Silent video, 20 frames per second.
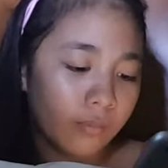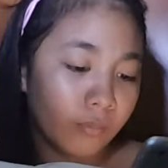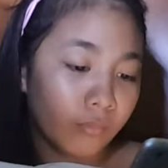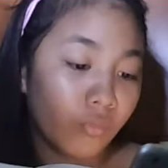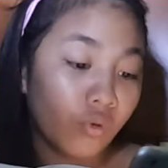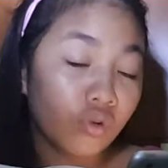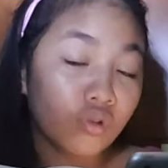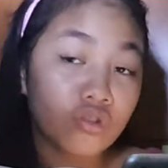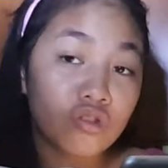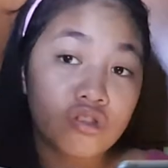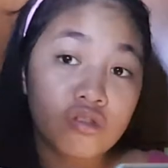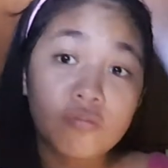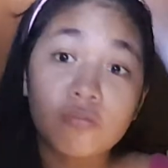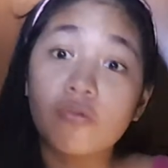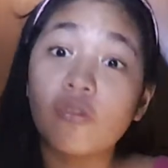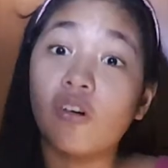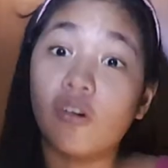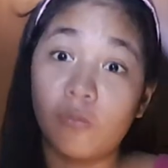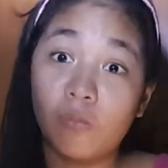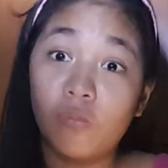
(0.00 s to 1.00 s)
Books
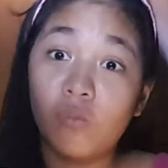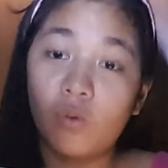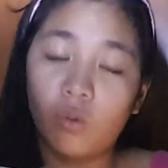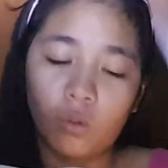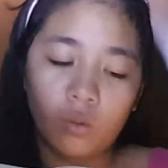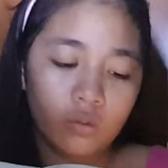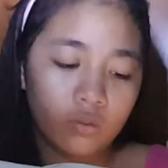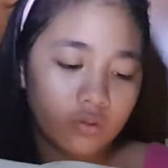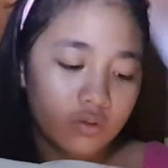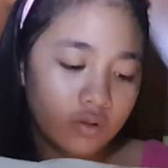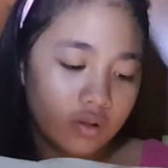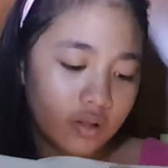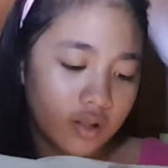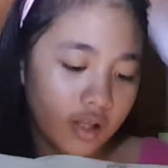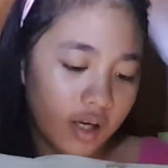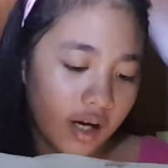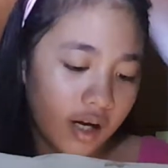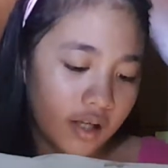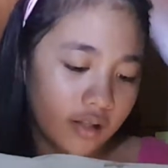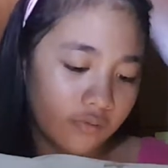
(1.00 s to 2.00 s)
po, books.
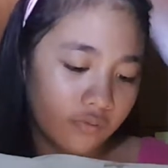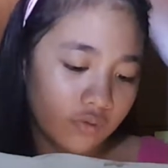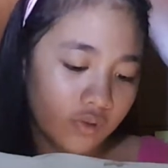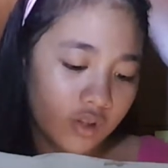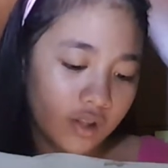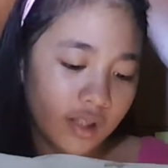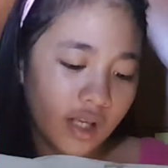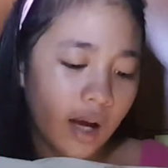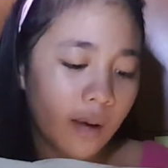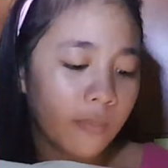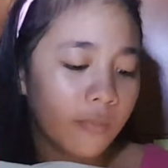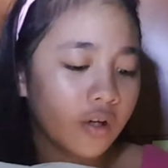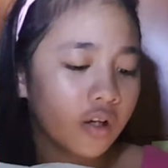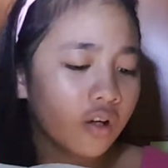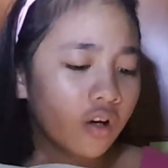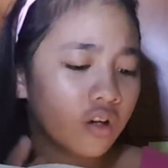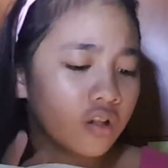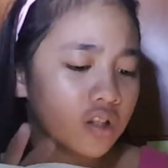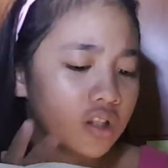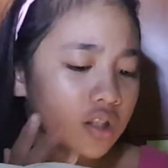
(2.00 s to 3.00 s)
Yan, summer
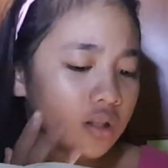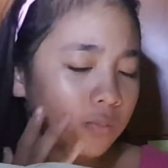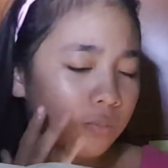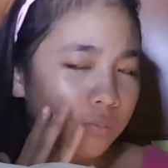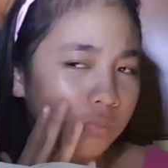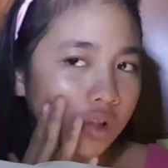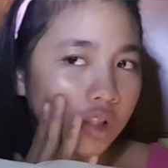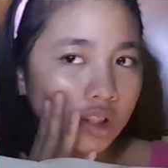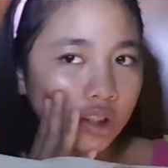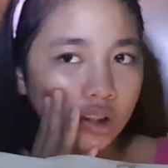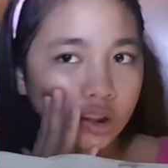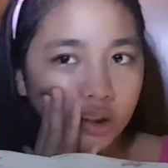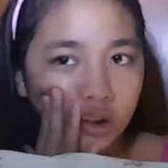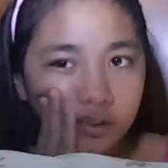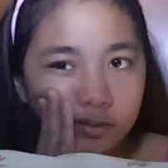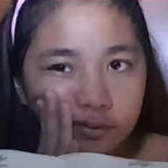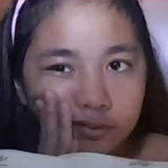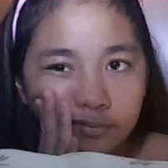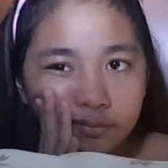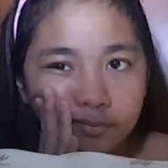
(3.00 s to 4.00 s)
or spring?
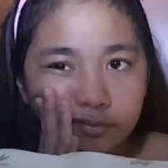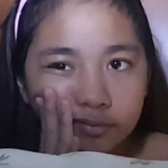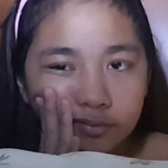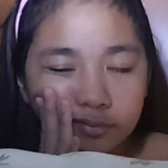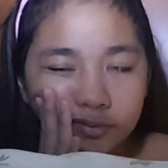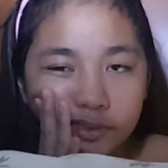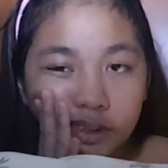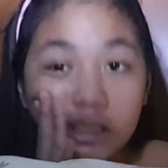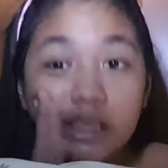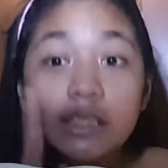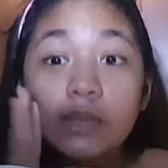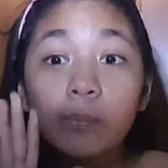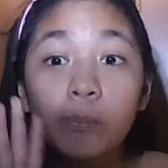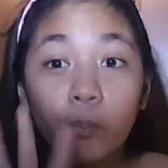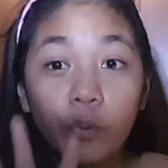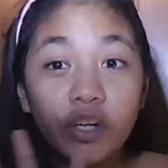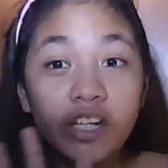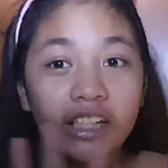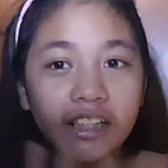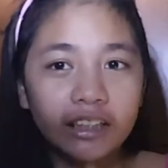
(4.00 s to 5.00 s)

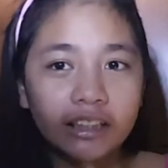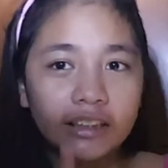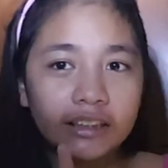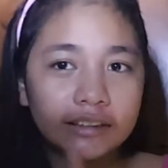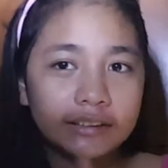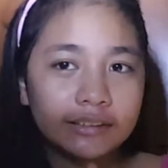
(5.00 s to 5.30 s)
Spring.